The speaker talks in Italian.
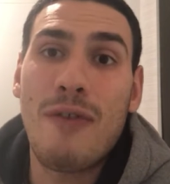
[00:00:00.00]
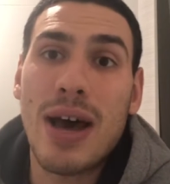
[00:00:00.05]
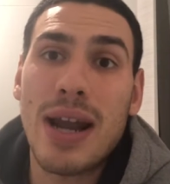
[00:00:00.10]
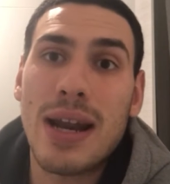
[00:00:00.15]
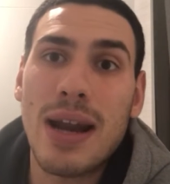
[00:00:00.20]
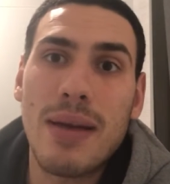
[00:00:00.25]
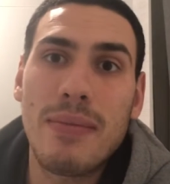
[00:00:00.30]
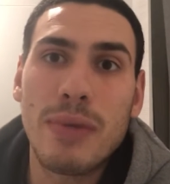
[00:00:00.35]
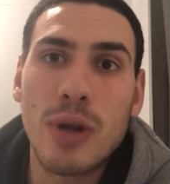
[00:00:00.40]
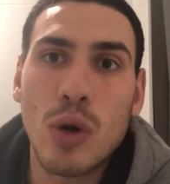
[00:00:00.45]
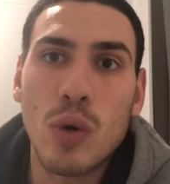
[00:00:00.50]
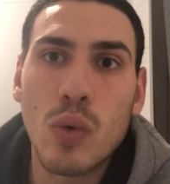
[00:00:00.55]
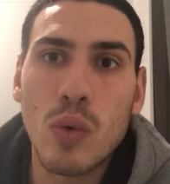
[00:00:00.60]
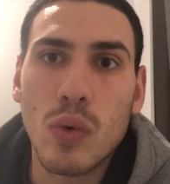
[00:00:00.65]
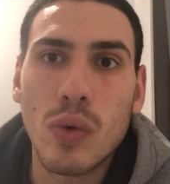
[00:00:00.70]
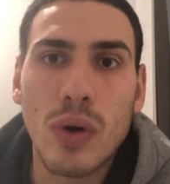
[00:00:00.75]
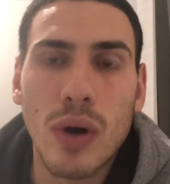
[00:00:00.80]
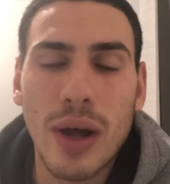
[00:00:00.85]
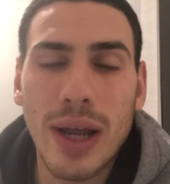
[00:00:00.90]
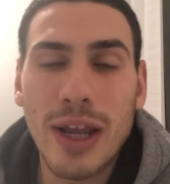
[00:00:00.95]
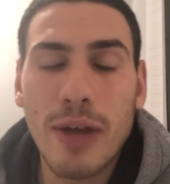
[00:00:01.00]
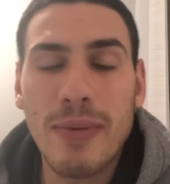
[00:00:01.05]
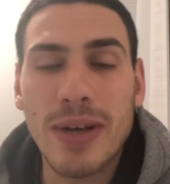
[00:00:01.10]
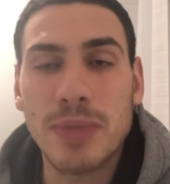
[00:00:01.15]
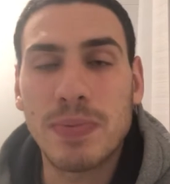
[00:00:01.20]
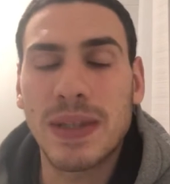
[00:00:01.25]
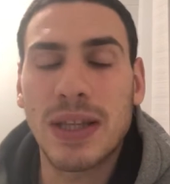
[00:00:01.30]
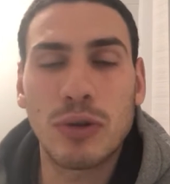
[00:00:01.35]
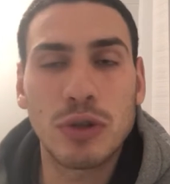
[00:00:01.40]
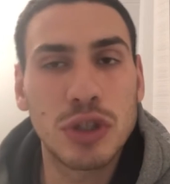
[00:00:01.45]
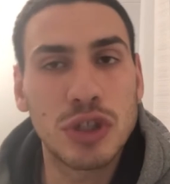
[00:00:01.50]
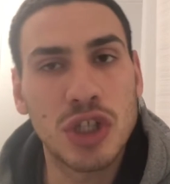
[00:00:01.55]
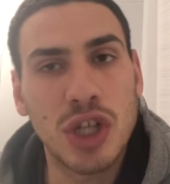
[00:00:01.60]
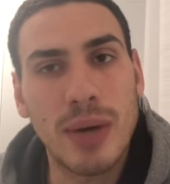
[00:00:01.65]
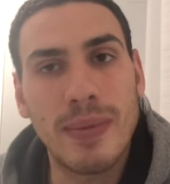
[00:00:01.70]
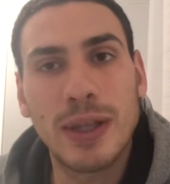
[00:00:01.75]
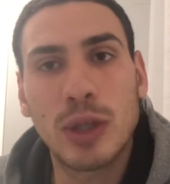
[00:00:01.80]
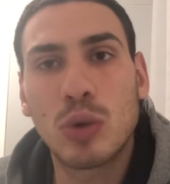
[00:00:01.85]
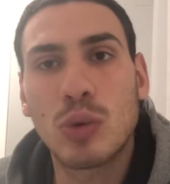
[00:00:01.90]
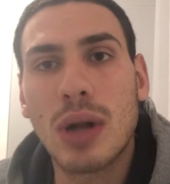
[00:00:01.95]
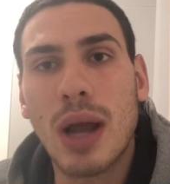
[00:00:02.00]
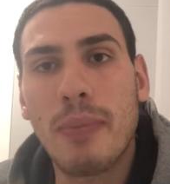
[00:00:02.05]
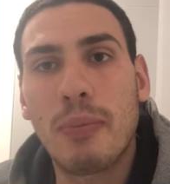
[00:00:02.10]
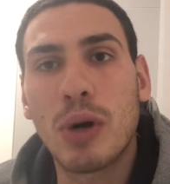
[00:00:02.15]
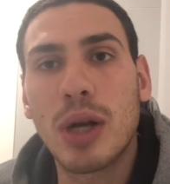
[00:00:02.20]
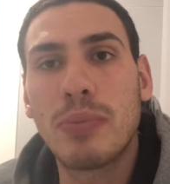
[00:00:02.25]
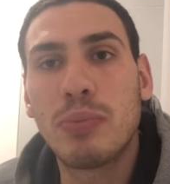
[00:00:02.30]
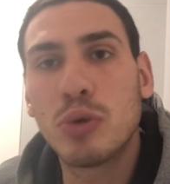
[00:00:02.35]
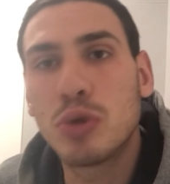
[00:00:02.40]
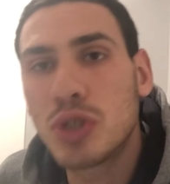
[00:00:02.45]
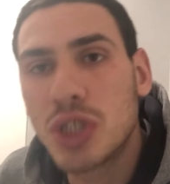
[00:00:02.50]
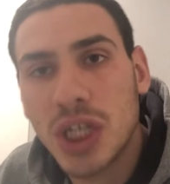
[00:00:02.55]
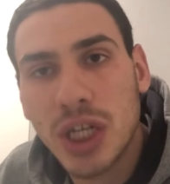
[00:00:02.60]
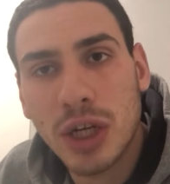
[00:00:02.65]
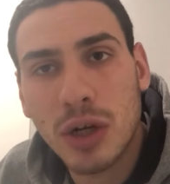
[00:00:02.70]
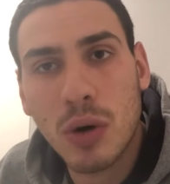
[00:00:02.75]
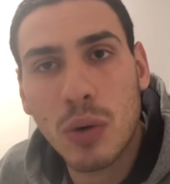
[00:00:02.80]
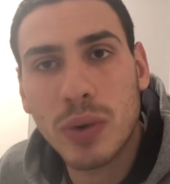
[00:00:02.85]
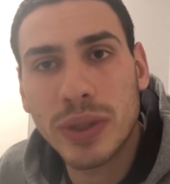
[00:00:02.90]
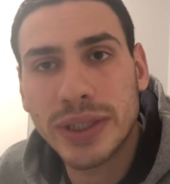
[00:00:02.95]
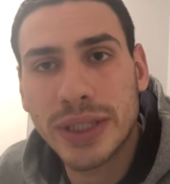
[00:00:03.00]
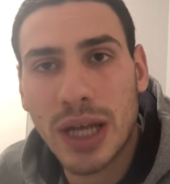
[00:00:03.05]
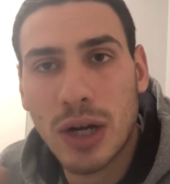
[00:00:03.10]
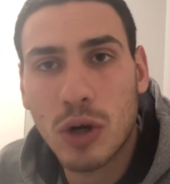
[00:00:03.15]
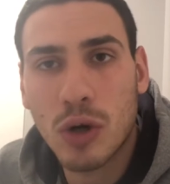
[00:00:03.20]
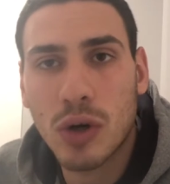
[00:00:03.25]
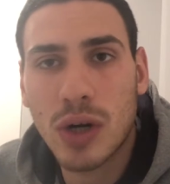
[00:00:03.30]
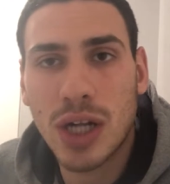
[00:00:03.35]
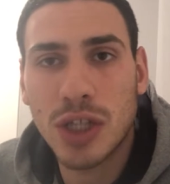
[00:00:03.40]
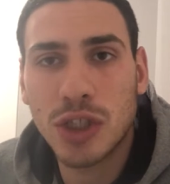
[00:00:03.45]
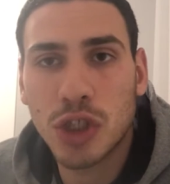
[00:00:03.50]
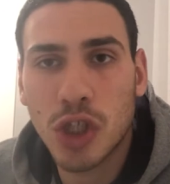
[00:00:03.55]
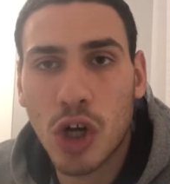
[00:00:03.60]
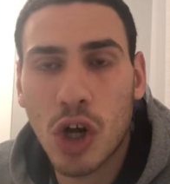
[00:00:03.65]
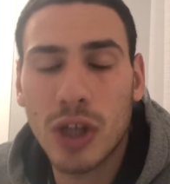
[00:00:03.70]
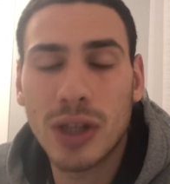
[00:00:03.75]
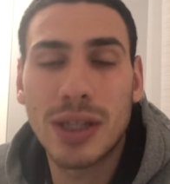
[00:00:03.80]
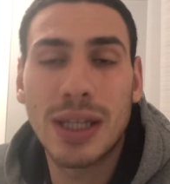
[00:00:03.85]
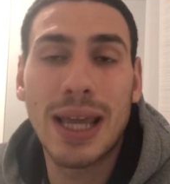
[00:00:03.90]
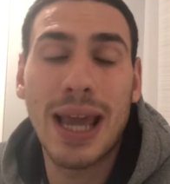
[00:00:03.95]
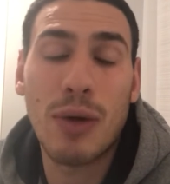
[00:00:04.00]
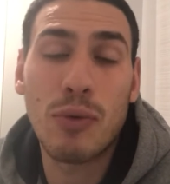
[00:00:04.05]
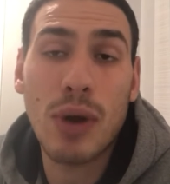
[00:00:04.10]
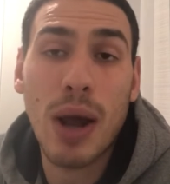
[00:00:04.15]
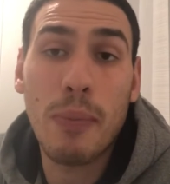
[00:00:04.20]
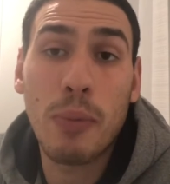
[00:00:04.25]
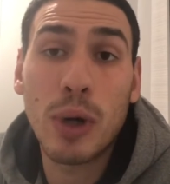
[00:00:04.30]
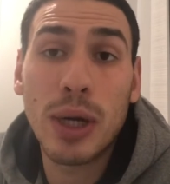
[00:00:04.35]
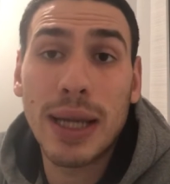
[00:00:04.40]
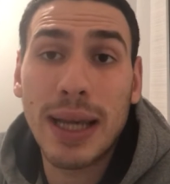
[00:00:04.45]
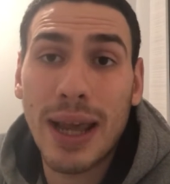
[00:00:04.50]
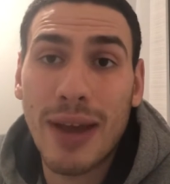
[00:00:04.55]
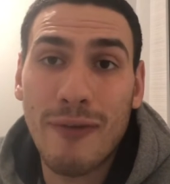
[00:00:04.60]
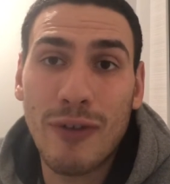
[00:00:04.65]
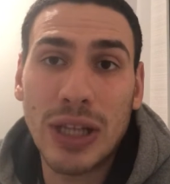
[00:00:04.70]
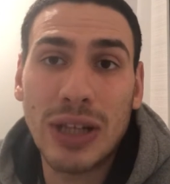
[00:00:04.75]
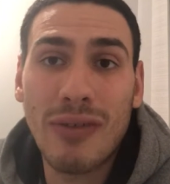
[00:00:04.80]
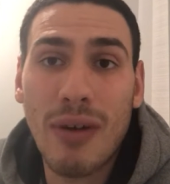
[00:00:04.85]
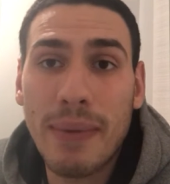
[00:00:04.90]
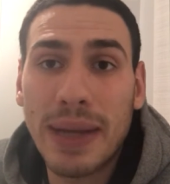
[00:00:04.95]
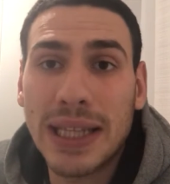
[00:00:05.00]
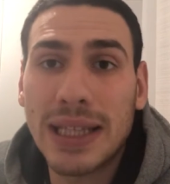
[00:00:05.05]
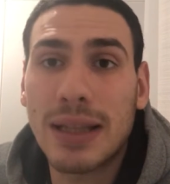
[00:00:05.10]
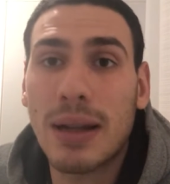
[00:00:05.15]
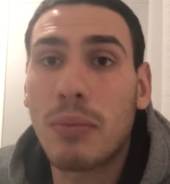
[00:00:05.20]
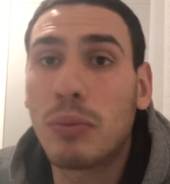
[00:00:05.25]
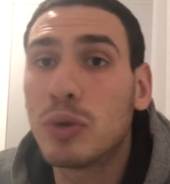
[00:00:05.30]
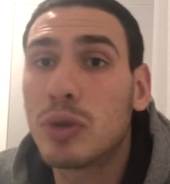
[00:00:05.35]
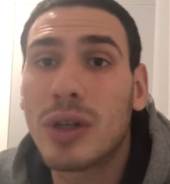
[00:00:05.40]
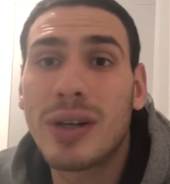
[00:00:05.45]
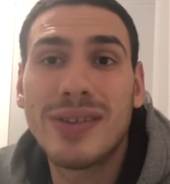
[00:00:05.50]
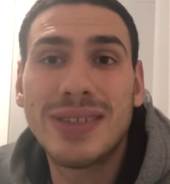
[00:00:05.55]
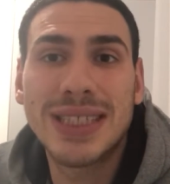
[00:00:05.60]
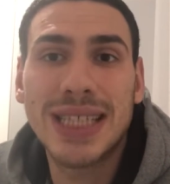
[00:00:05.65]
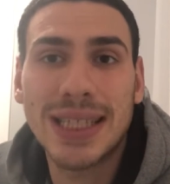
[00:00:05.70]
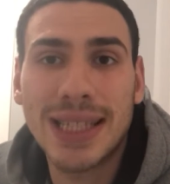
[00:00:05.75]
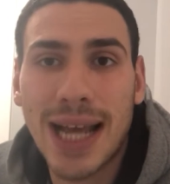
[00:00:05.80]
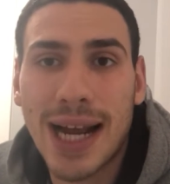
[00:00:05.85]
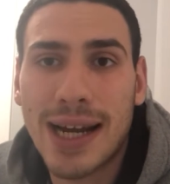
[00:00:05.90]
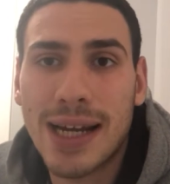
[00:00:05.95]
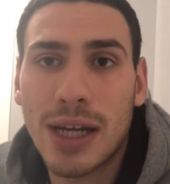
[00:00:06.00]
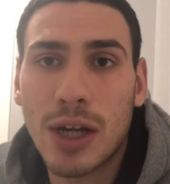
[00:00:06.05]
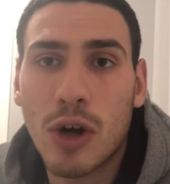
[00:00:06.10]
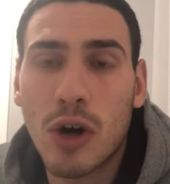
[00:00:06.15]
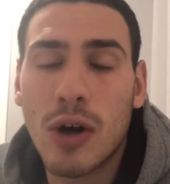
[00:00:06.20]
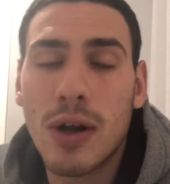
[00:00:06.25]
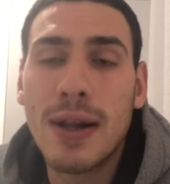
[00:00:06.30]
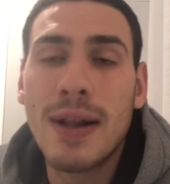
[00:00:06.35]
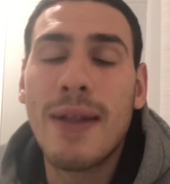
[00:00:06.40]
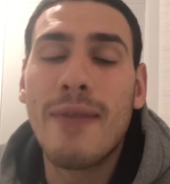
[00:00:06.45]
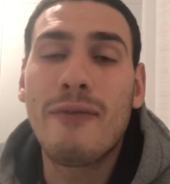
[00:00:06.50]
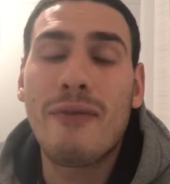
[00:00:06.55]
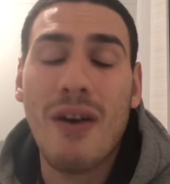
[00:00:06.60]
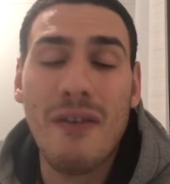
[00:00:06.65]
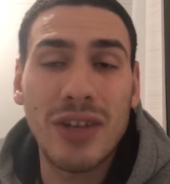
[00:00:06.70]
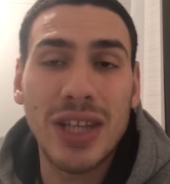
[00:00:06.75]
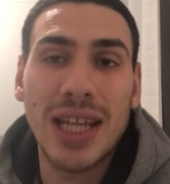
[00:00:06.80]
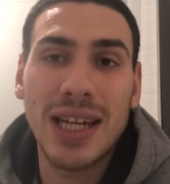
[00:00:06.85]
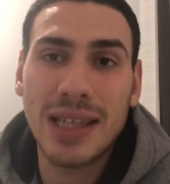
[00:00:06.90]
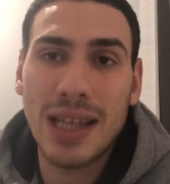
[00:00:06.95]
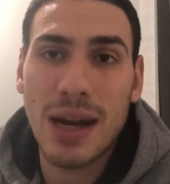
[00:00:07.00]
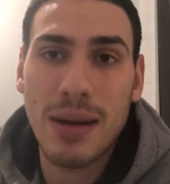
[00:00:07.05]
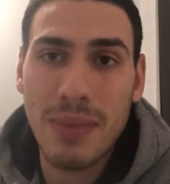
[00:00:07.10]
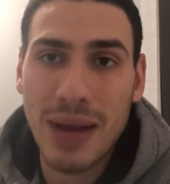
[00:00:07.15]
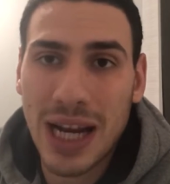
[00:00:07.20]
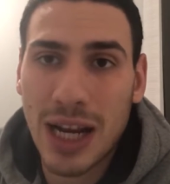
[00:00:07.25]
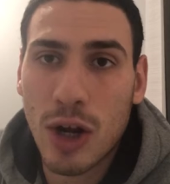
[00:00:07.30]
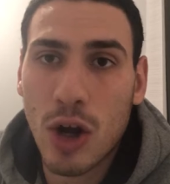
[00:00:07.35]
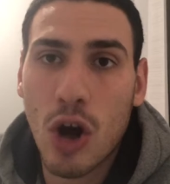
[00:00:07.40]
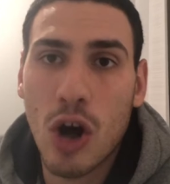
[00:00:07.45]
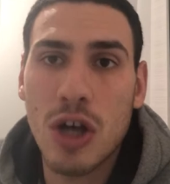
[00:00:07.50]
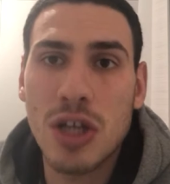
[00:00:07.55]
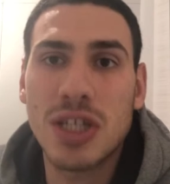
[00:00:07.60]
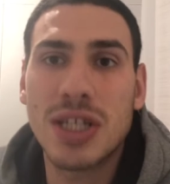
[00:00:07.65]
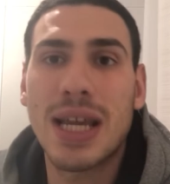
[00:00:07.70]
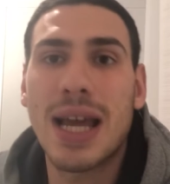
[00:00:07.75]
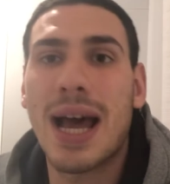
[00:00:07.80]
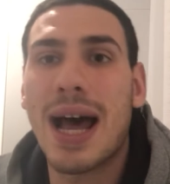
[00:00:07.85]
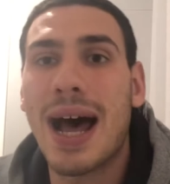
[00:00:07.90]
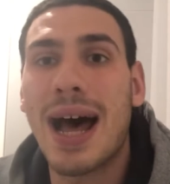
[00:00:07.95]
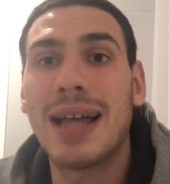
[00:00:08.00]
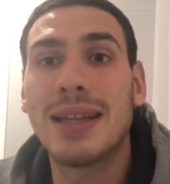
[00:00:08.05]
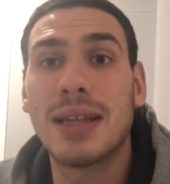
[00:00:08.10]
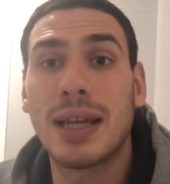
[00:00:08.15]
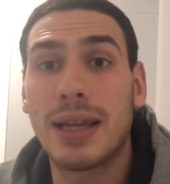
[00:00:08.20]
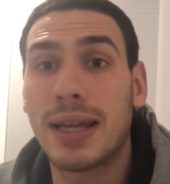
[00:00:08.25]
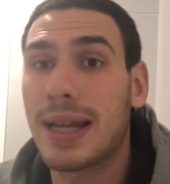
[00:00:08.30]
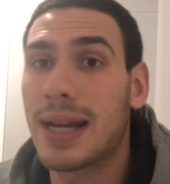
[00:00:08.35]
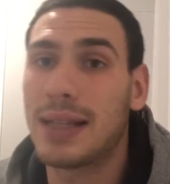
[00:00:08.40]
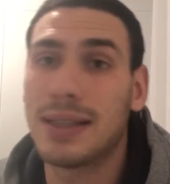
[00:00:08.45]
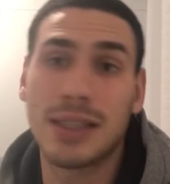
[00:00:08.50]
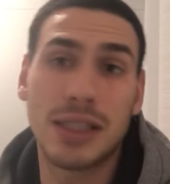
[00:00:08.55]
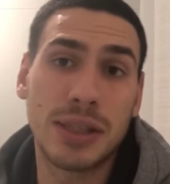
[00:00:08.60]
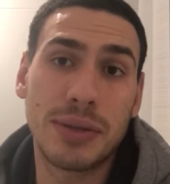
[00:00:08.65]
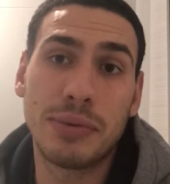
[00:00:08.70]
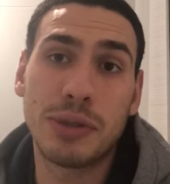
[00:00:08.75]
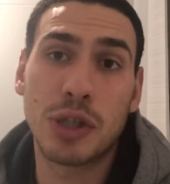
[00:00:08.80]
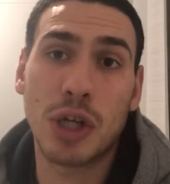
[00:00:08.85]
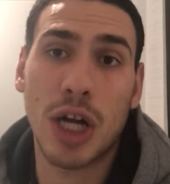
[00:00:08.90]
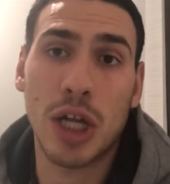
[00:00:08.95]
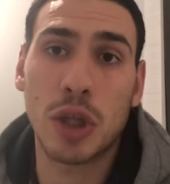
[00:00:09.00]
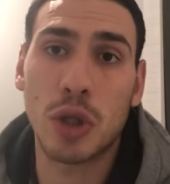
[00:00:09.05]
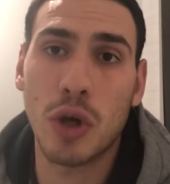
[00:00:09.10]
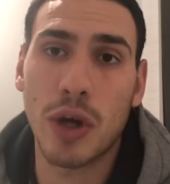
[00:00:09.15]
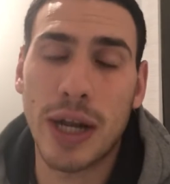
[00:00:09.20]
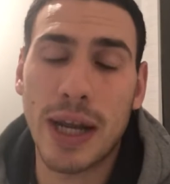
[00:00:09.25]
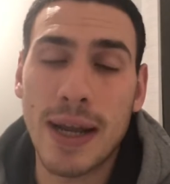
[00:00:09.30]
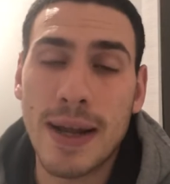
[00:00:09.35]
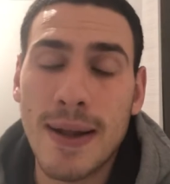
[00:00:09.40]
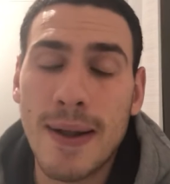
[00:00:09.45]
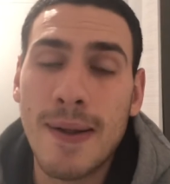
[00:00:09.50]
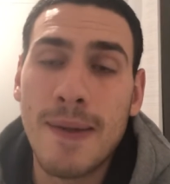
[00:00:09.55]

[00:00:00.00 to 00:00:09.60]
farne almeno uno. Io mi aspettavo sinceramente un Napoli più cinico quest'anno con Ancelotti, è un Napoli che effettivamente dal punto di vista tecnico fa vedere delle belle cose, ha dei grandissimi giocatori,